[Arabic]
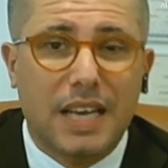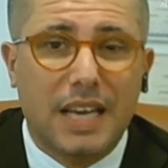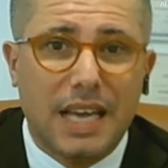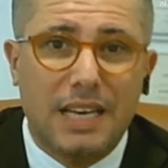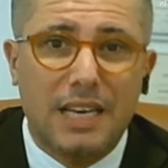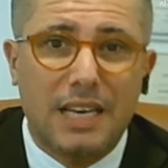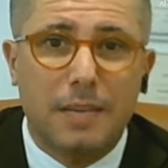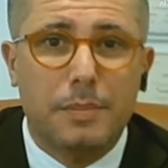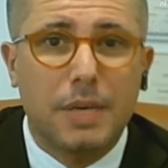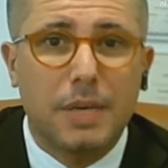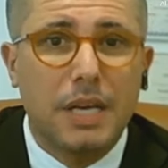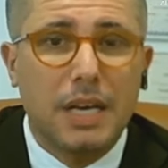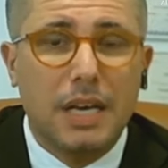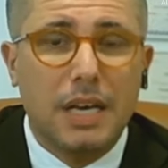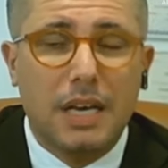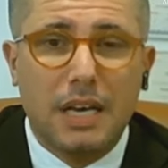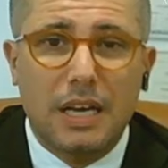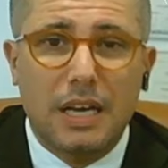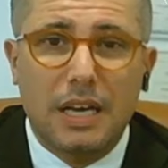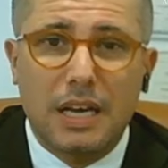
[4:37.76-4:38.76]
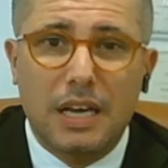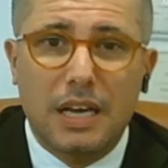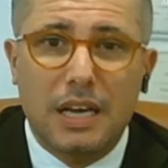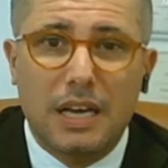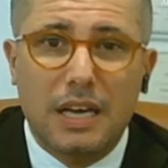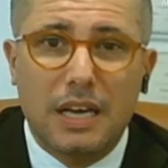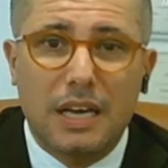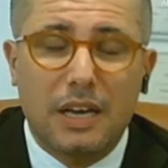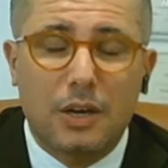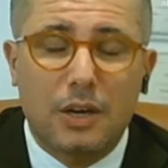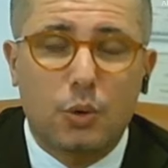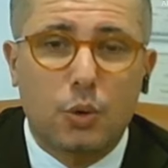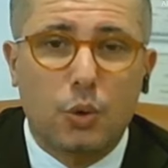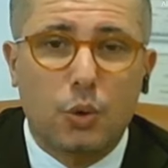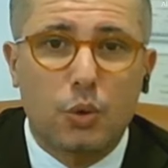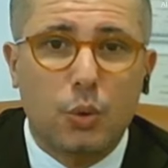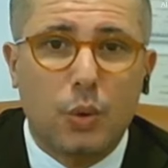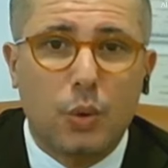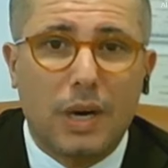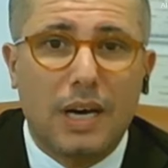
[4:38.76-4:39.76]
في الغالب آه،
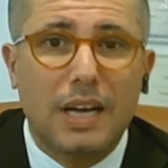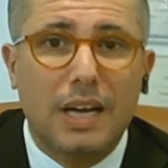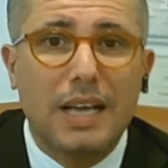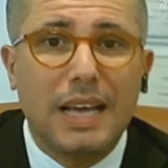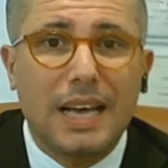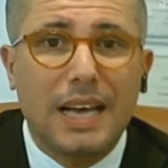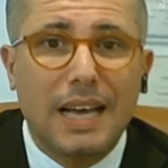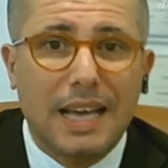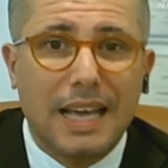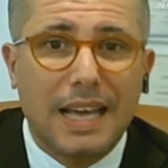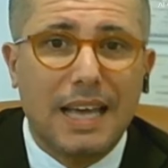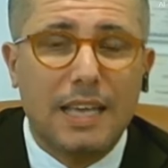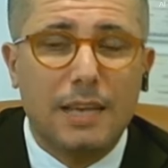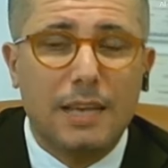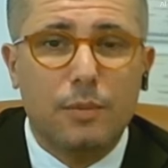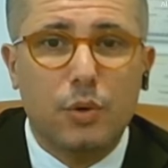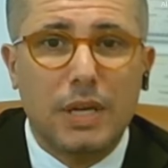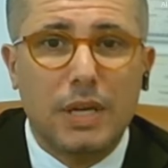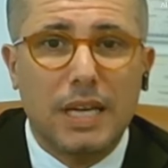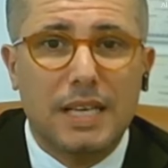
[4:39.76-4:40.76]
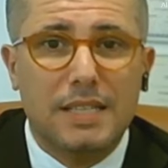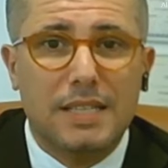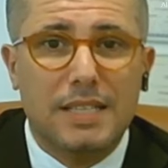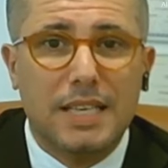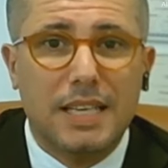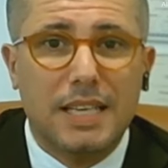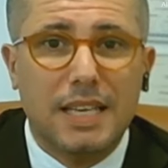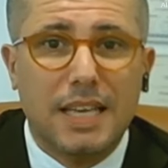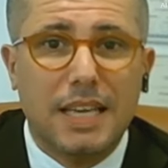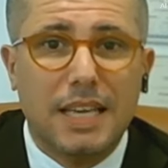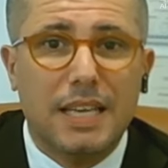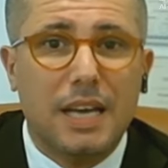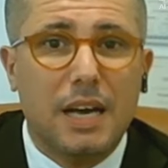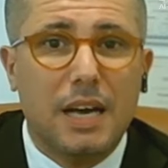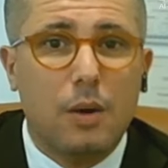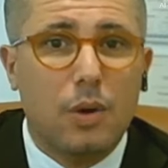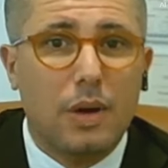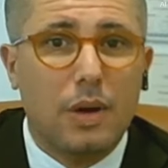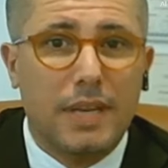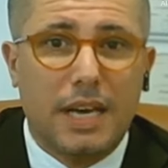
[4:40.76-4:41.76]
كورتوا غائب هذه
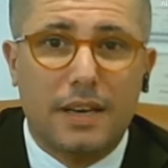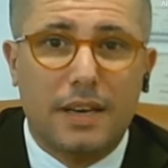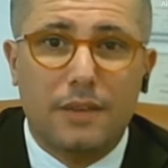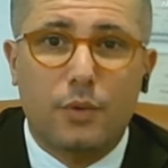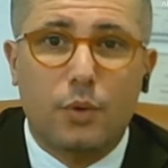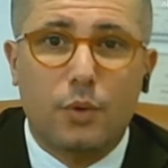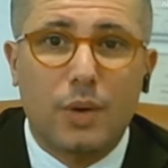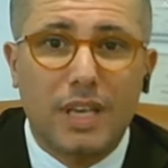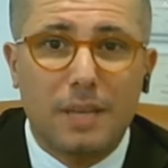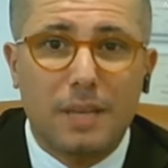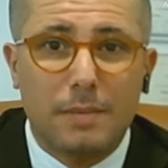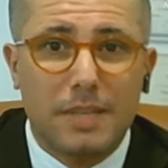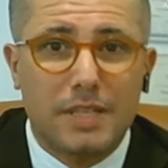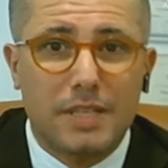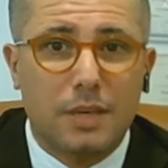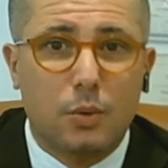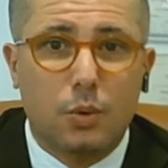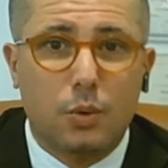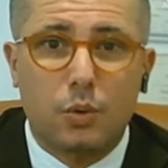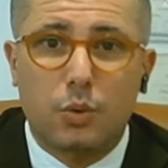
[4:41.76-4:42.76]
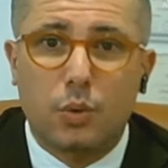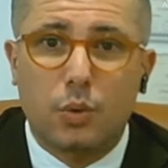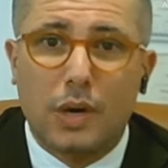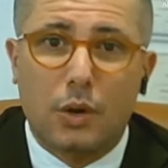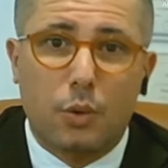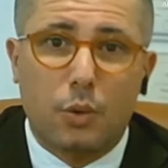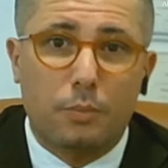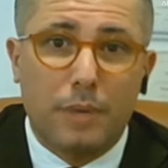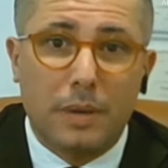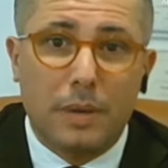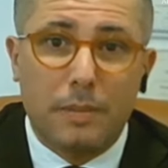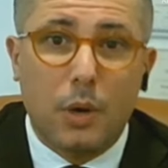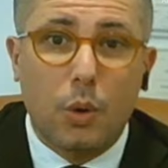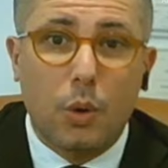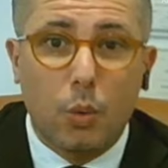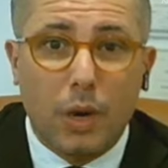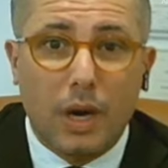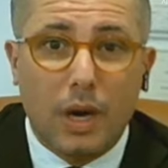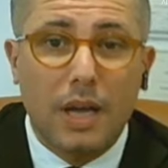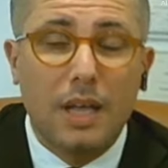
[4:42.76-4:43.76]
الليله ونعرف قيمه كورتوا
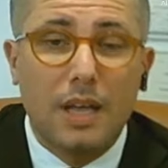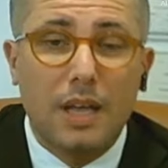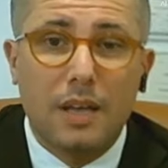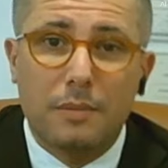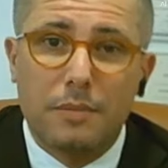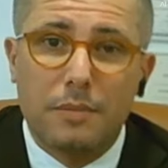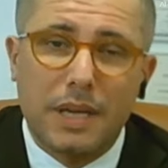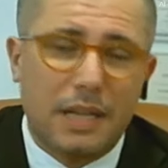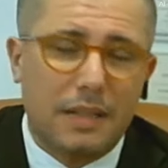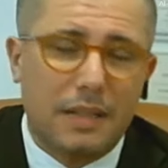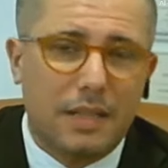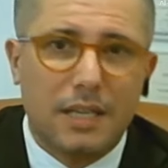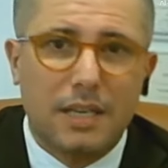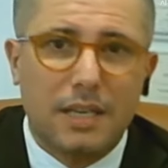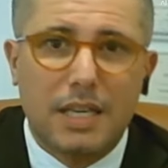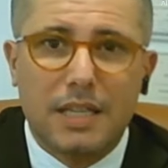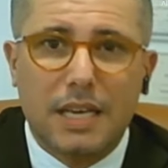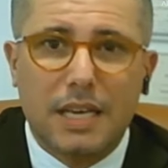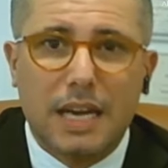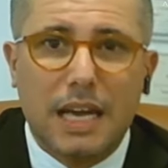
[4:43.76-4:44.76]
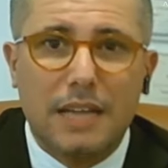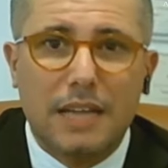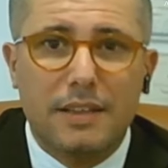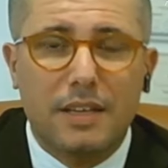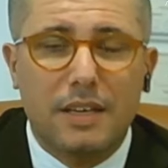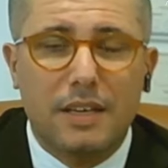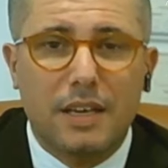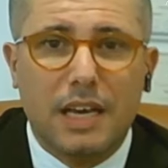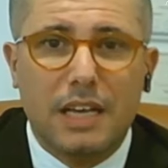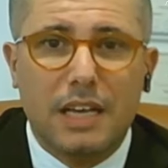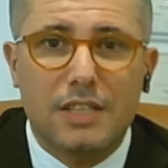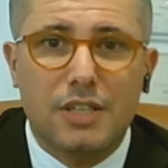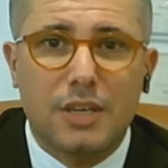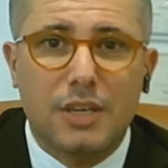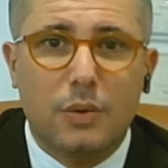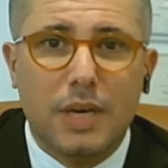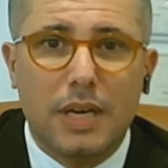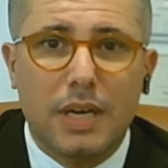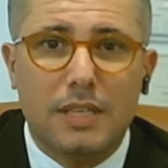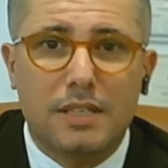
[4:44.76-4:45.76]
ربما هو بغض النظر عن عن
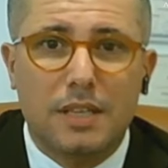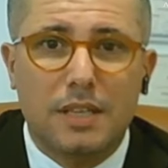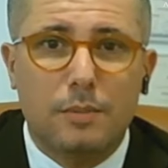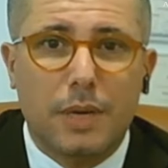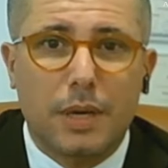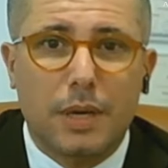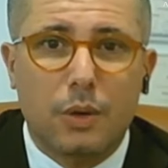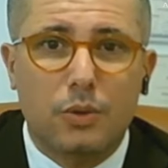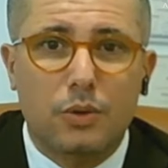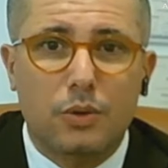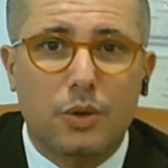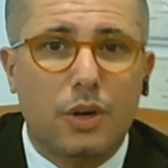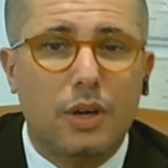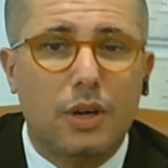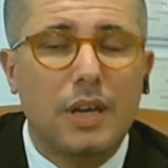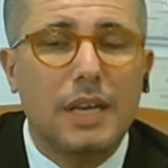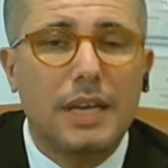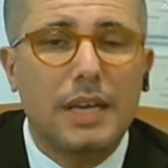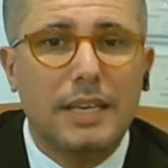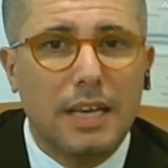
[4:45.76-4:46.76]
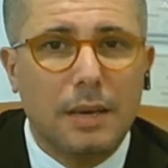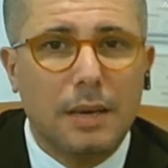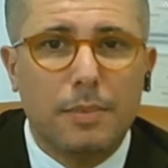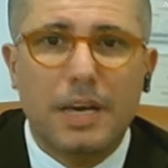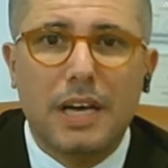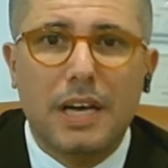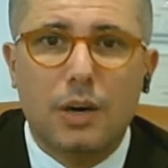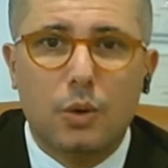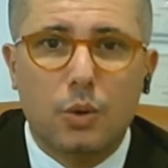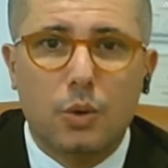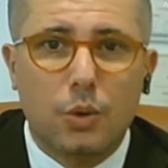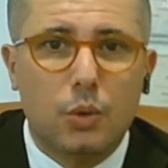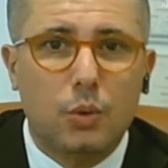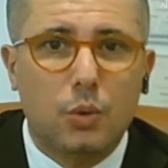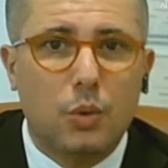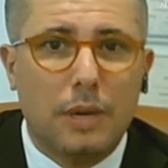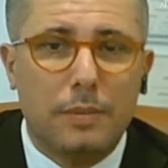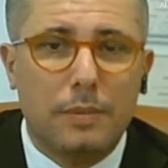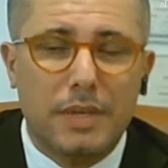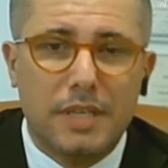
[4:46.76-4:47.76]
جوائز البالون دور يبقى
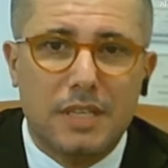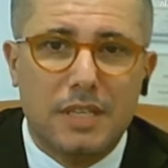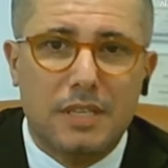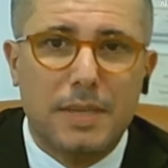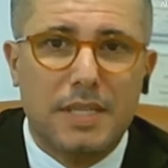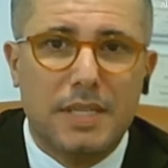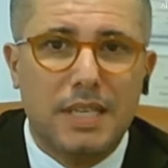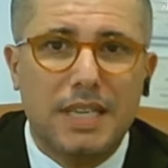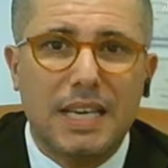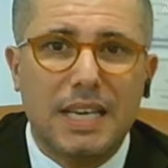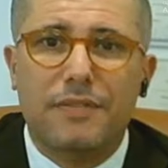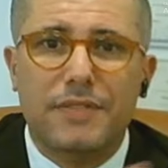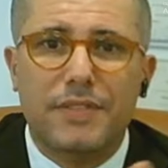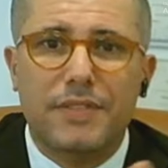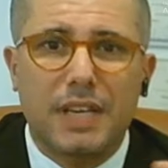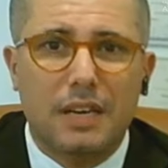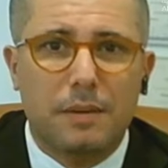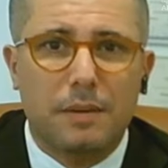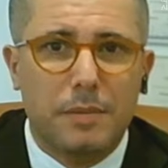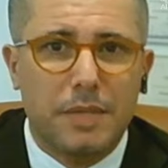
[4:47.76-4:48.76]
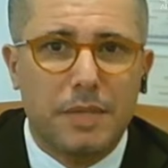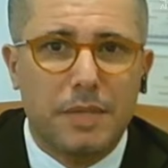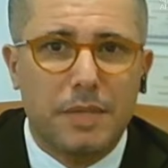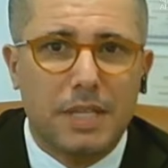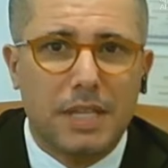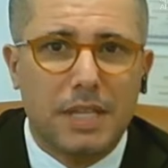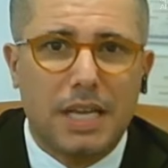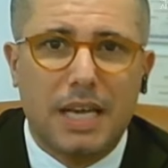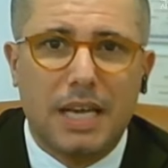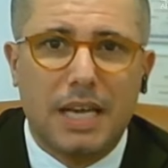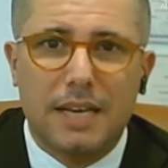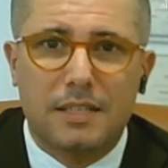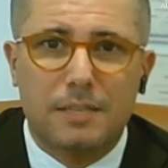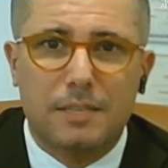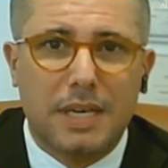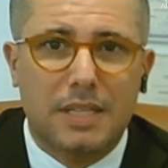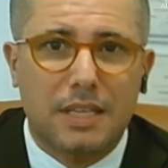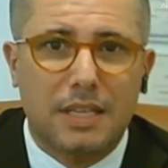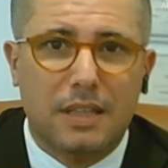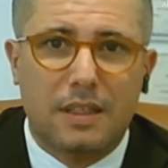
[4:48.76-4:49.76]
كورتوا بالنسبه لي افضل من
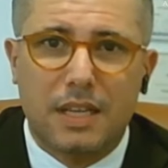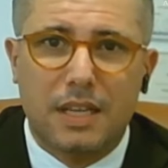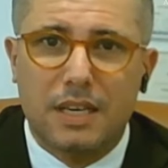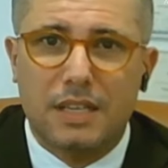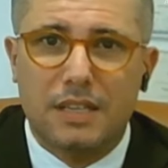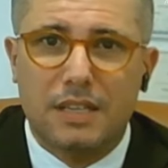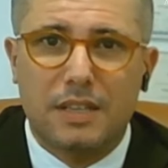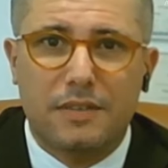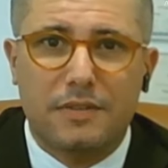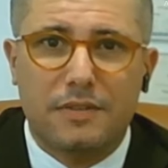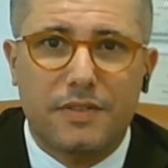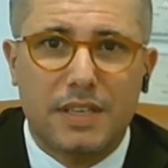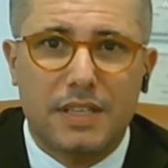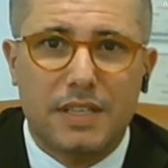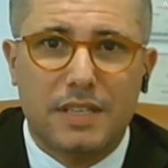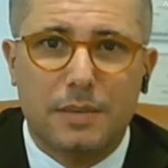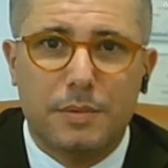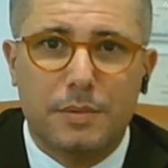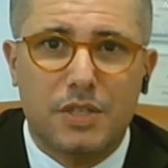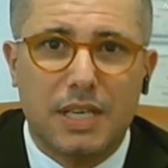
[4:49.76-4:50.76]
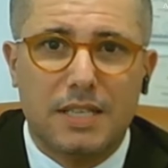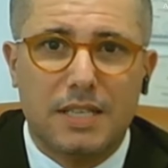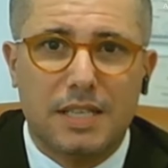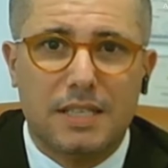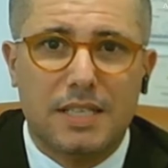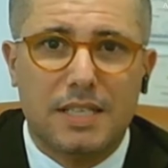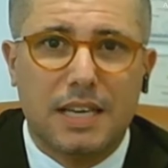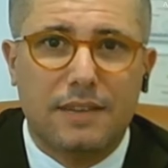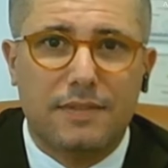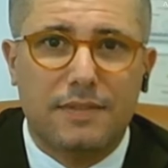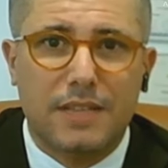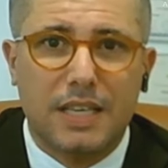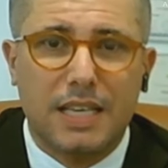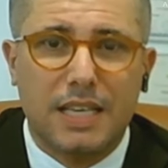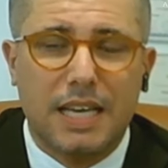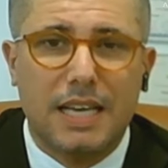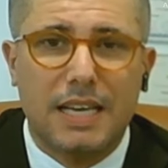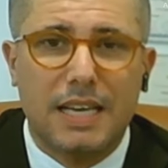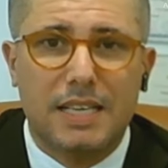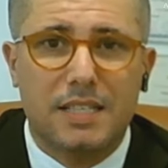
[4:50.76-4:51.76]
الحارس مارتينيز الذي فاز بجائزه
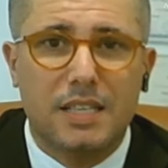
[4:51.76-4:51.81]
افضل